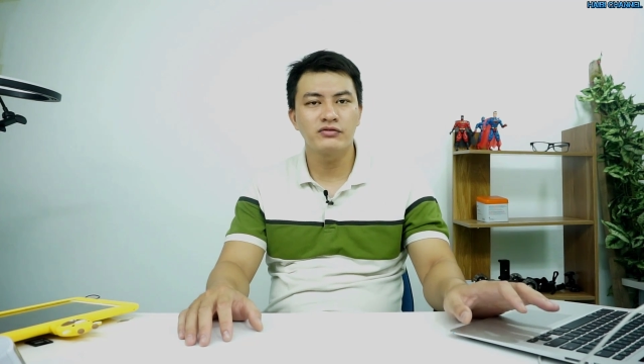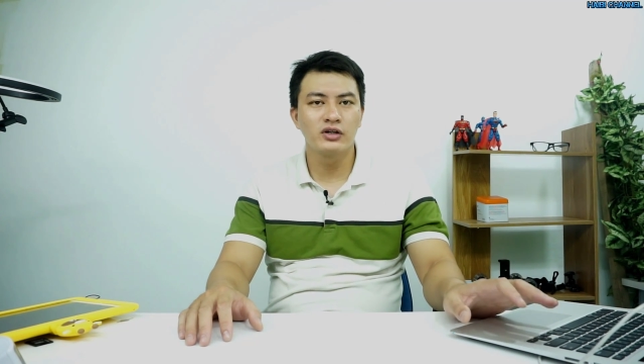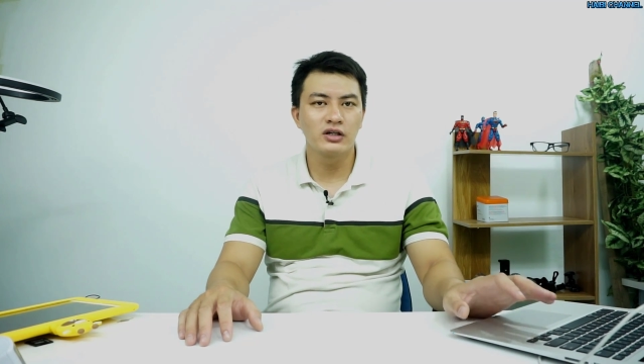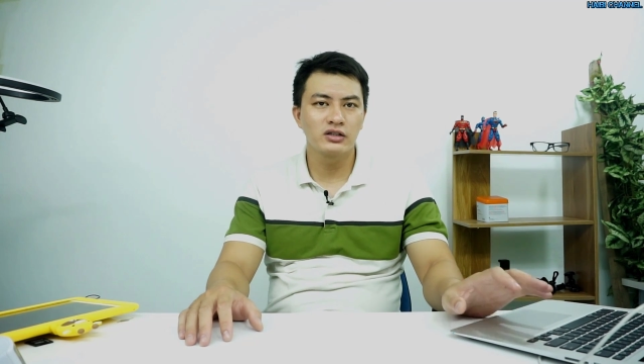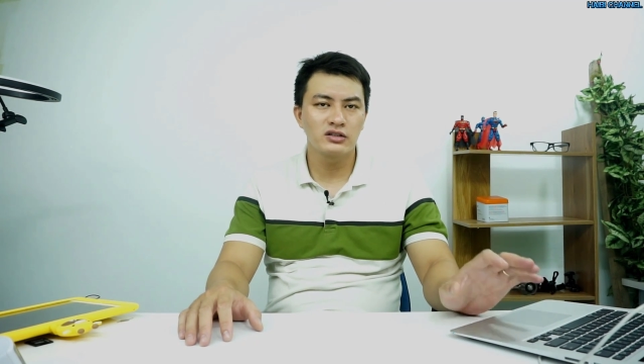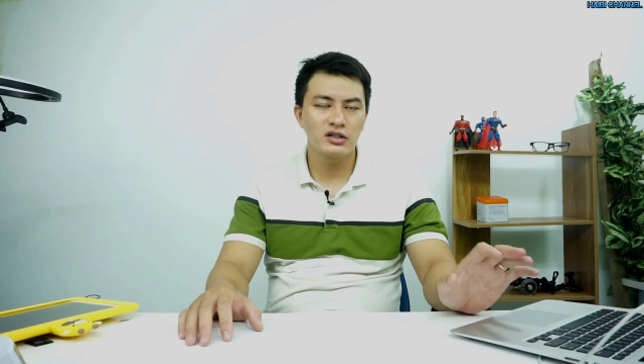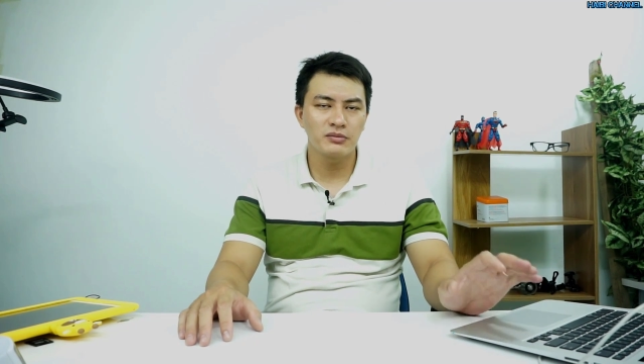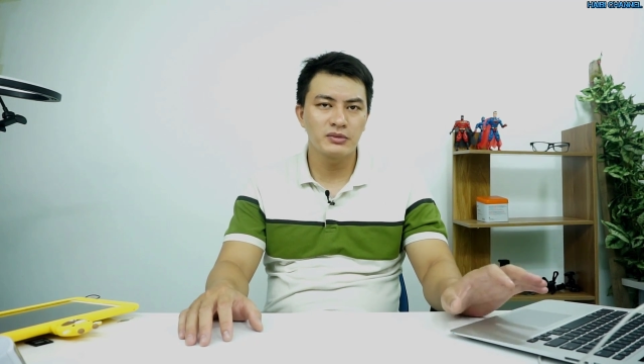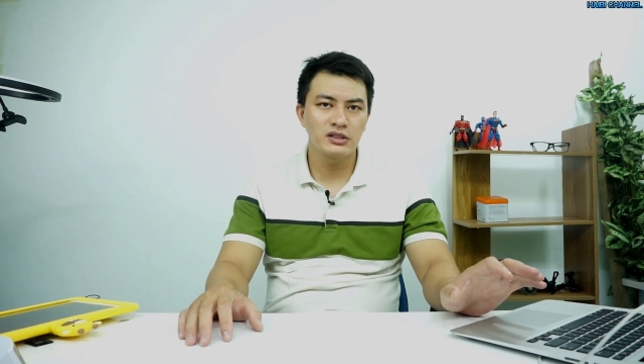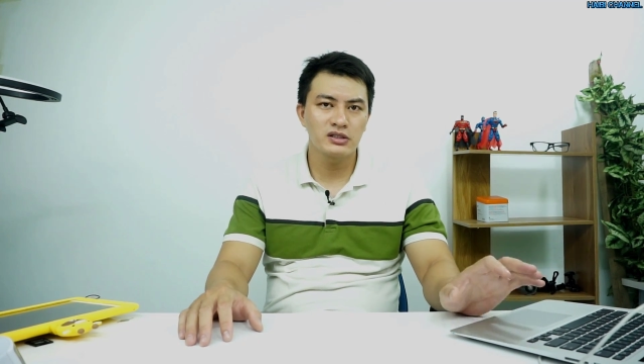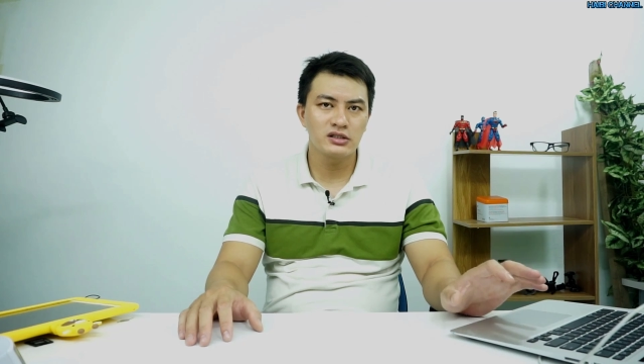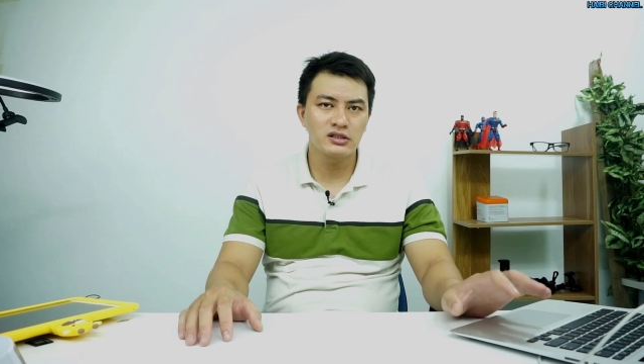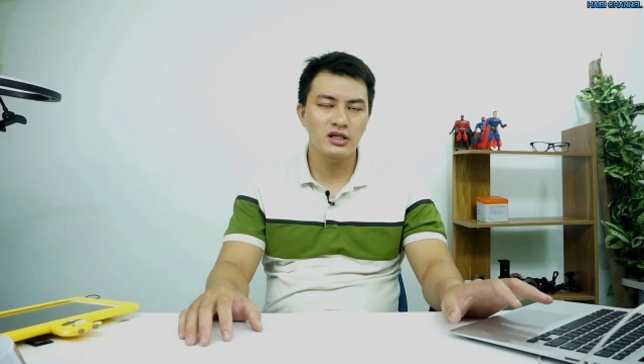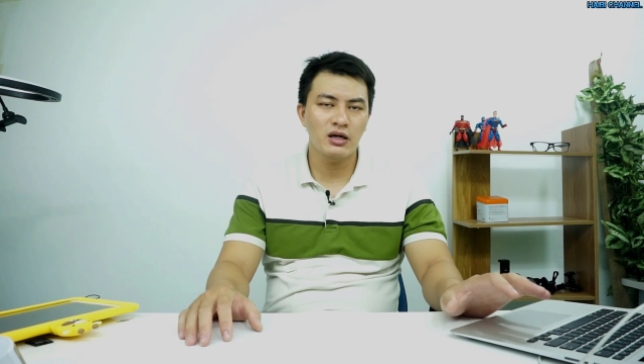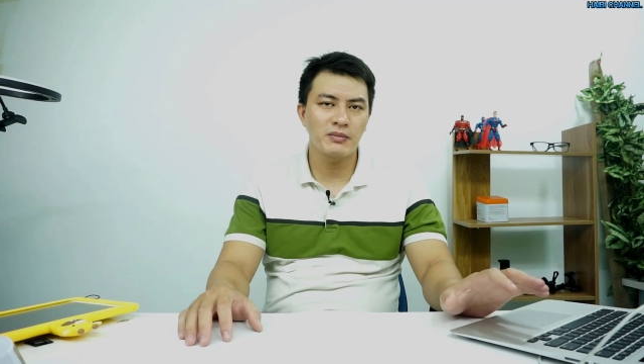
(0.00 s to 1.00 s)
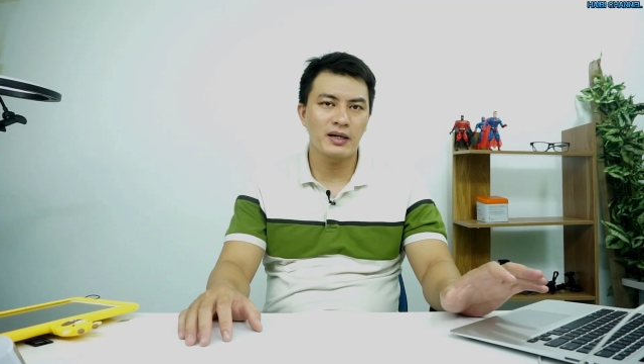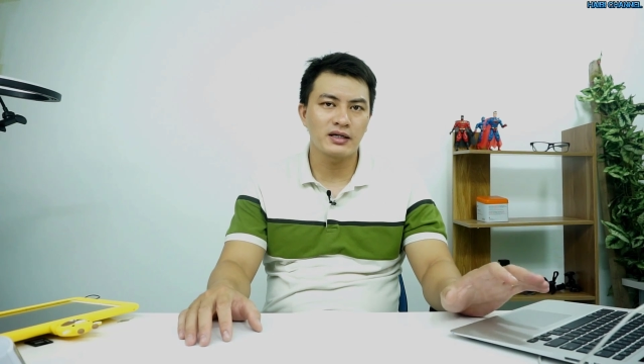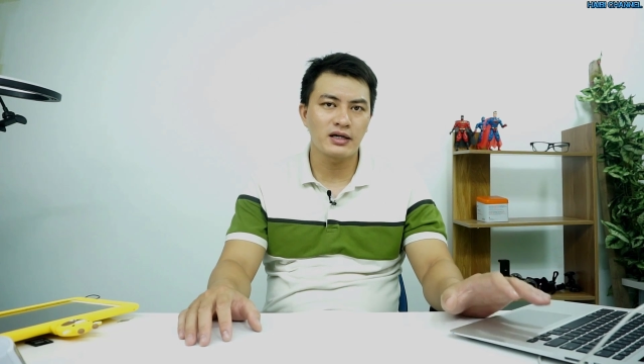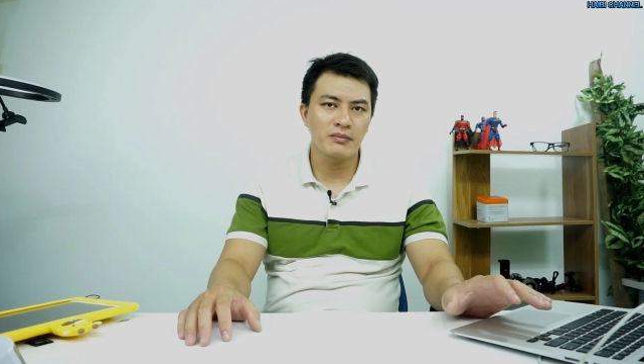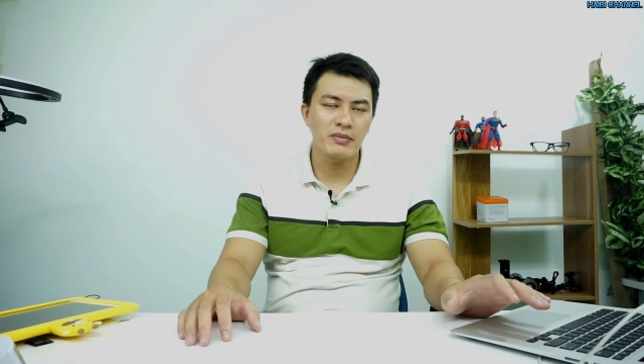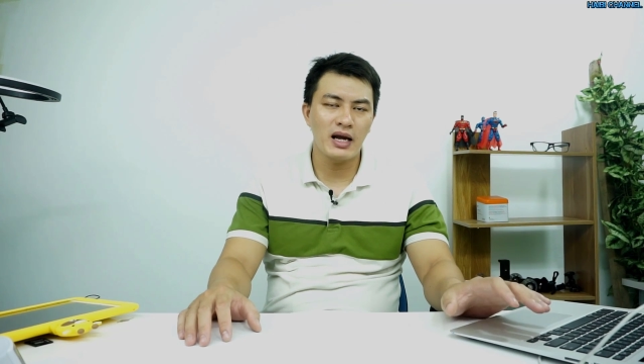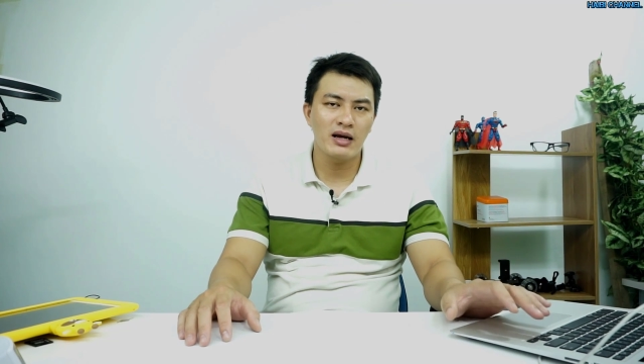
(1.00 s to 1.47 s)
với Redmi 9C bản
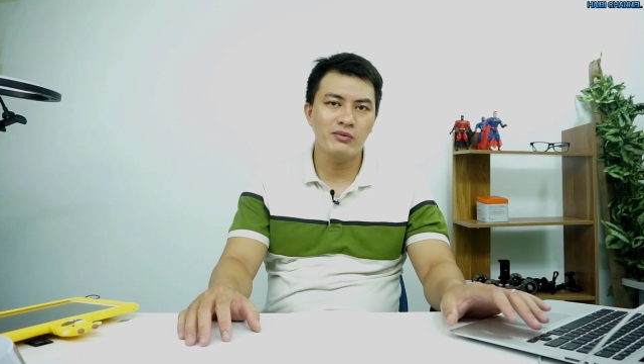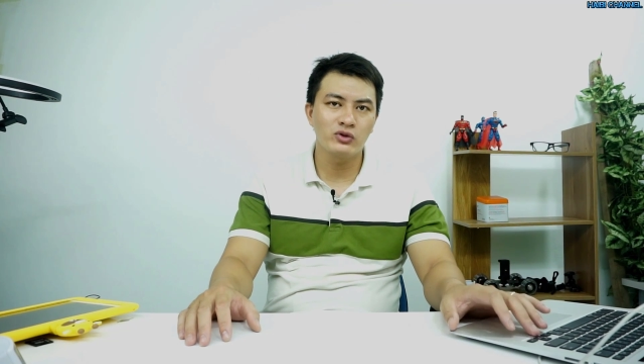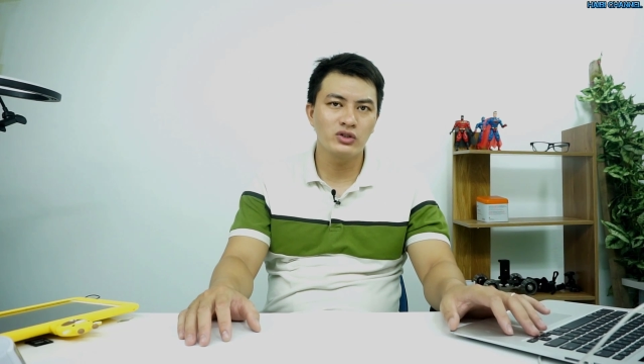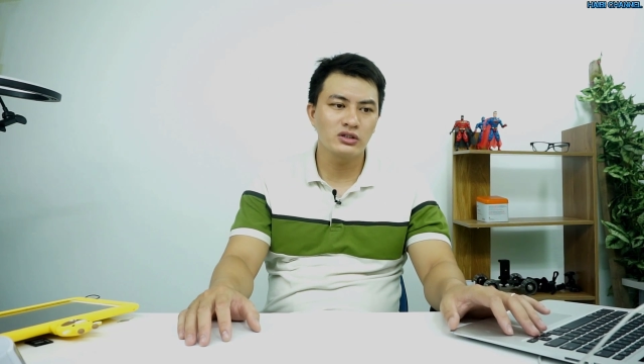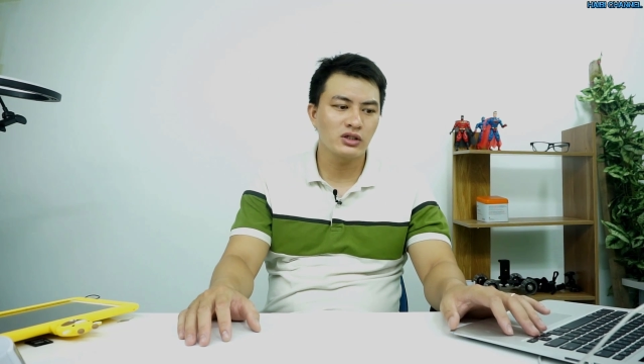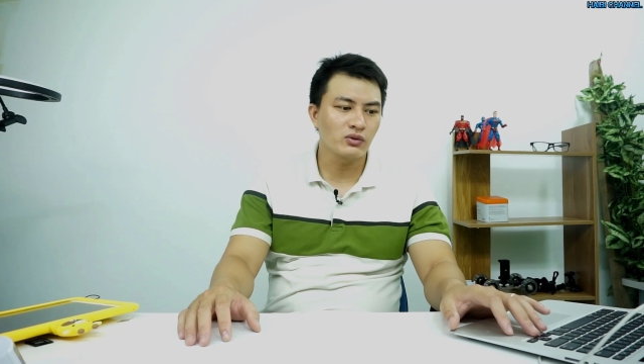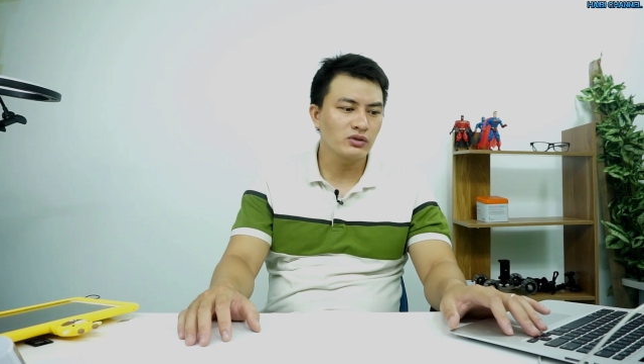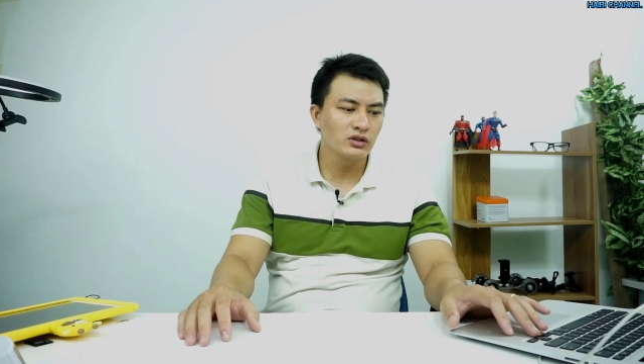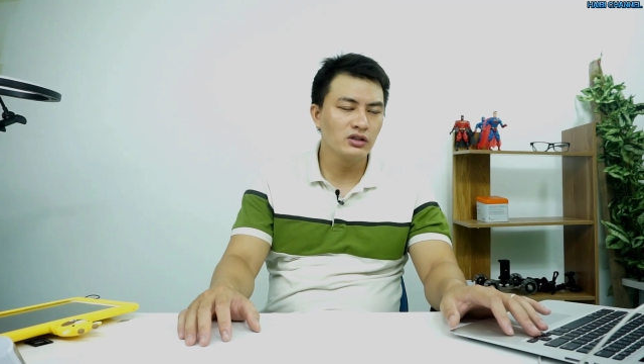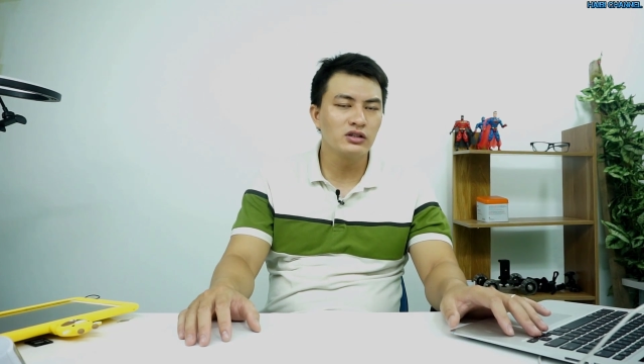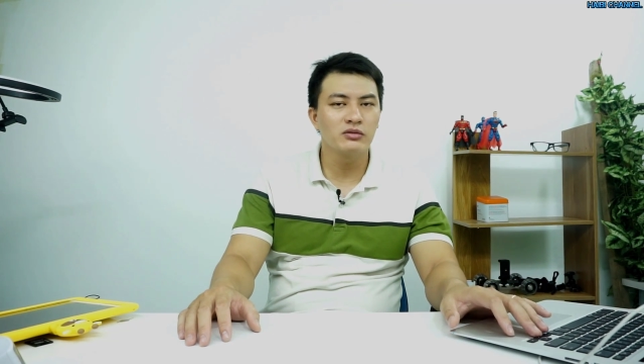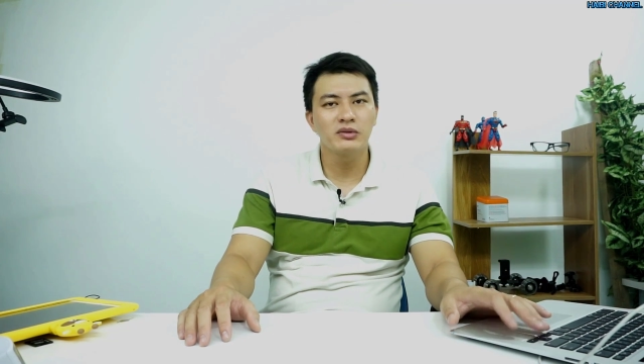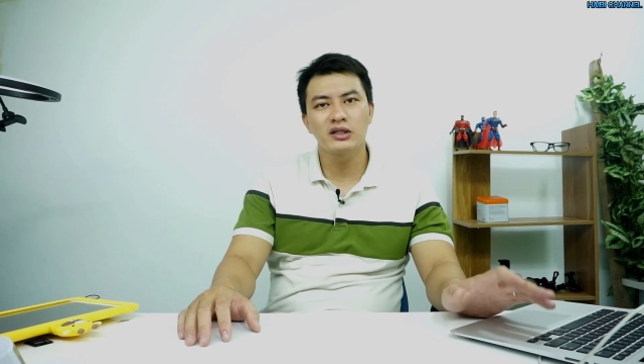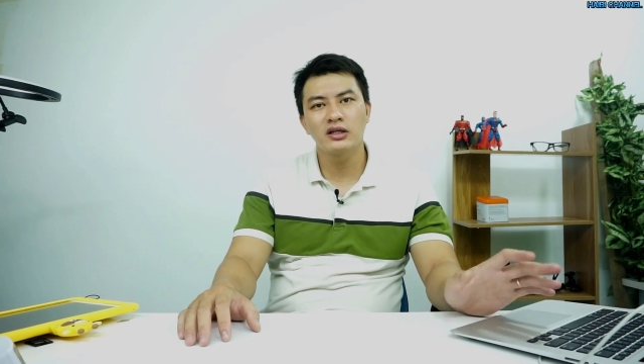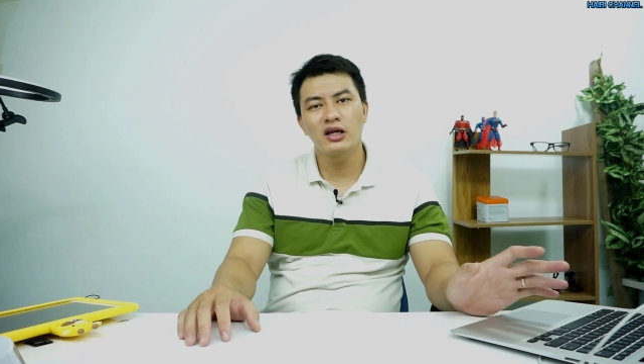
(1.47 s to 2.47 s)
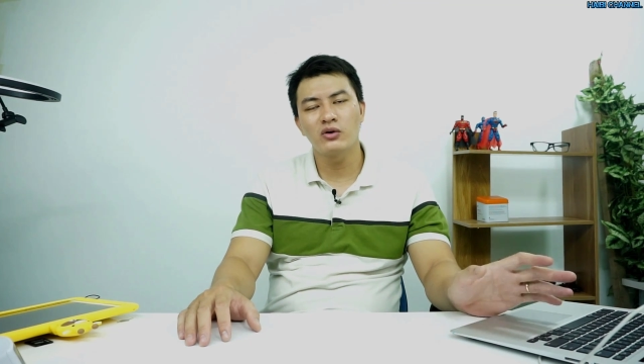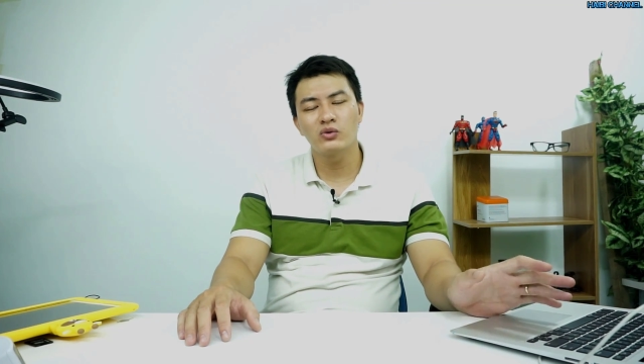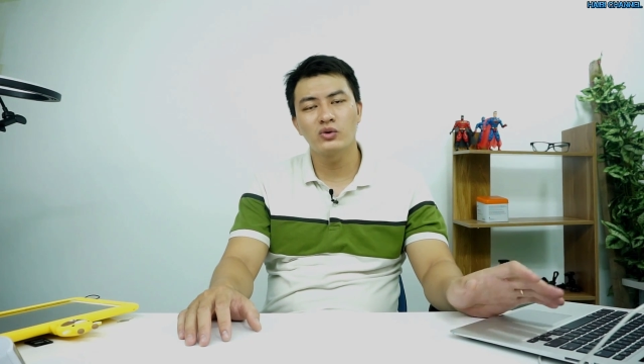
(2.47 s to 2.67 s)
RAM 3 bộ nhớ 64 như mình